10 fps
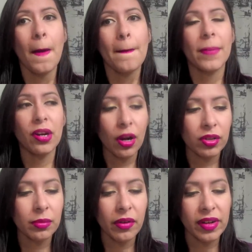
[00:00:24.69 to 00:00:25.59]
Pero la
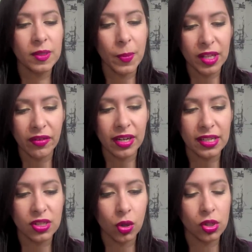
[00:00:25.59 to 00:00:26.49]
última vez pedí
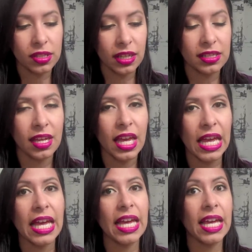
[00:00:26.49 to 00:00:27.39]
varias cosas
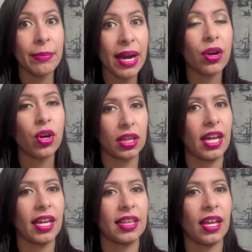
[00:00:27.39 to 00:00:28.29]
y me acordé
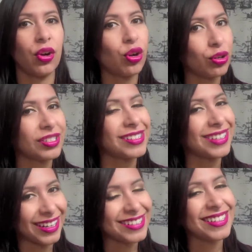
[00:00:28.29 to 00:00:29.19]
que tengo cosas
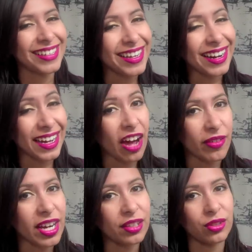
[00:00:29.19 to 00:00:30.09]
que ni siquiera he
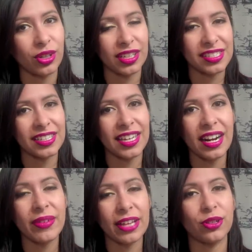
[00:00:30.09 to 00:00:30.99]
abierto, que ni siquiera
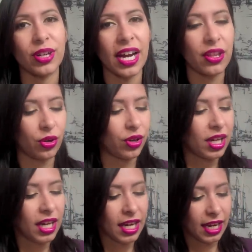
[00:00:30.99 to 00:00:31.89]
había tocado.
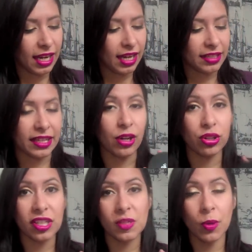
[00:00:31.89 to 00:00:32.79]
Eh, tengo
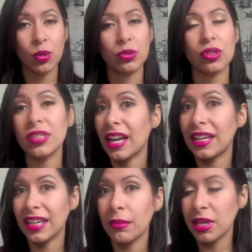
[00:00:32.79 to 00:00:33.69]
tres productos de la
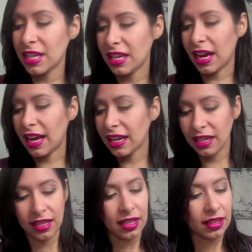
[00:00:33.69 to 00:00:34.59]
línea mineral
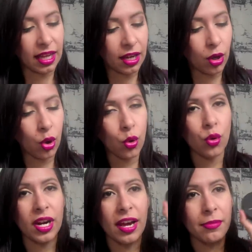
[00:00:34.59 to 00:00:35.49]
tengo
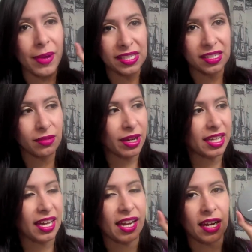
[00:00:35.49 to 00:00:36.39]
una base de
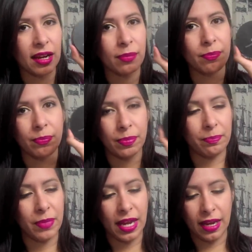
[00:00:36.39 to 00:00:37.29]
maquillaje
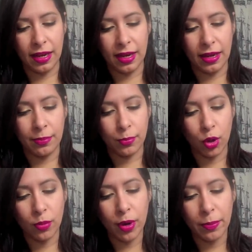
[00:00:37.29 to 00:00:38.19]
eh, en
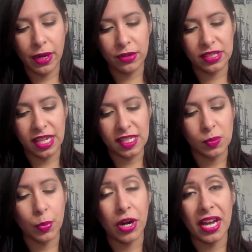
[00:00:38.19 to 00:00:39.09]
polvo, pero esta es
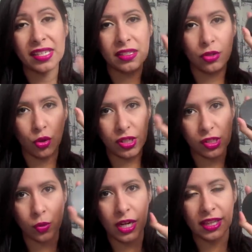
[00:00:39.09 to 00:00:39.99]
press, no es
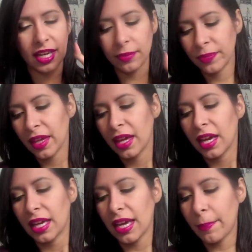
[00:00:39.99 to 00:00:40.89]
suelta.
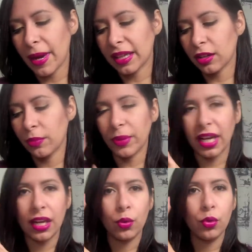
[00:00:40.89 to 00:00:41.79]
Y aparte compré
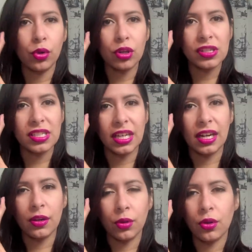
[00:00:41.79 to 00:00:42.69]
un
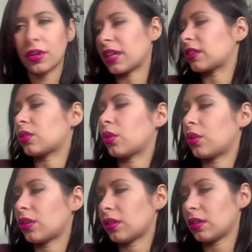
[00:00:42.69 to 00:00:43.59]
concealer, un
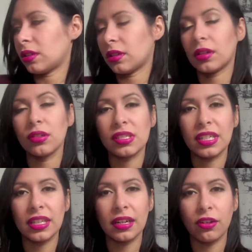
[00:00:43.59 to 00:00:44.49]
corrector
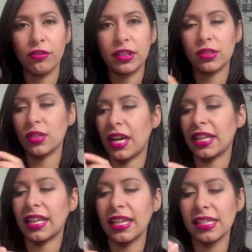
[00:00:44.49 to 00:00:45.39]
concealer con filtro solar
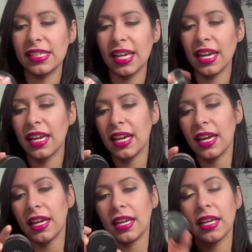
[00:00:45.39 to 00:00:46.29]
de 15
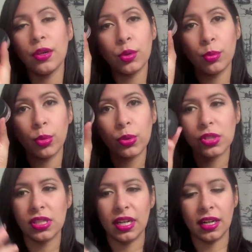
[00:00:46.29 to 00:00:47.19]
y un
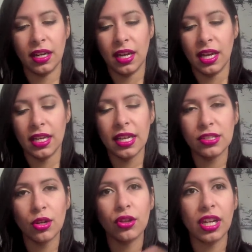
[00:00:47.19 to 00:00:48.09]
booster. Y
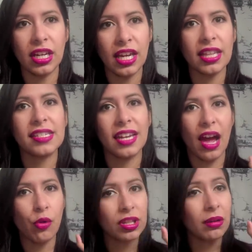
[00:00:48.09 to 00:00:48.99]
esto lo tenía desde la
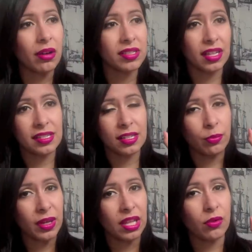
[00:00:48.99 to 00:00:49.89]
última vez que hice un
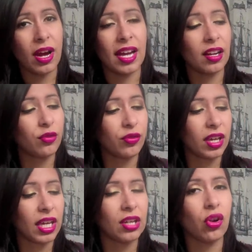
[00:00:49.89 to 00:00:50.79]
pedido a ELF
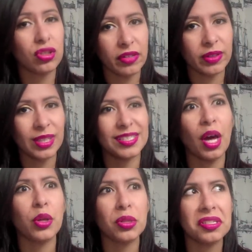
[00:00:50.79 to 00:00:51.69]
y no los había
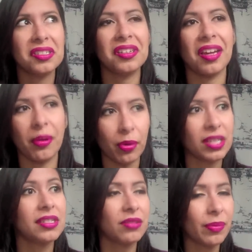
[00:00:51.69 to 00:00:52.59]
utilizado, entonces dije, voy a
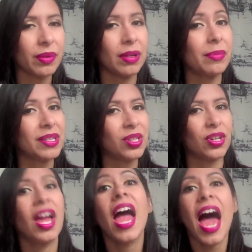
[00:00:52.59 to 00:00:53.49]
hacer una primera
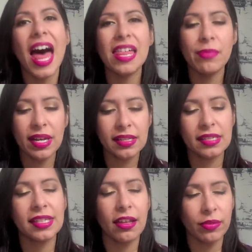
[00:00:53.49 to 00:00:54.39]
impresión. Además, he
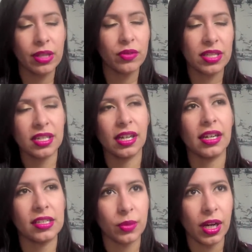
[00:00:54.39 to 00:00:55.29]
estado viendo una chica que
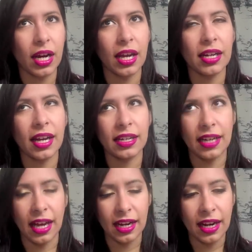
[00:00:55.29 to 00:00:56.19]
les voy a dejar el
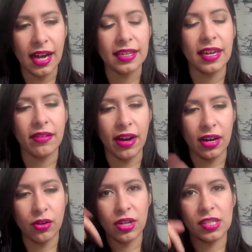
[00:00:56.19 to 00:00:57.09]
canal aquí
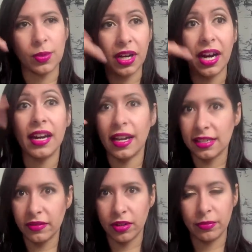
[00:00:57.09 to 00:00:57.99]
abajo y les voy a dejar
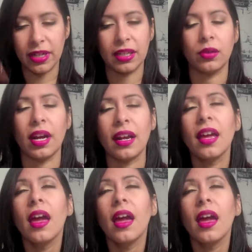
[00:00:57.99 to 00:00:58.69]
ese video en particular.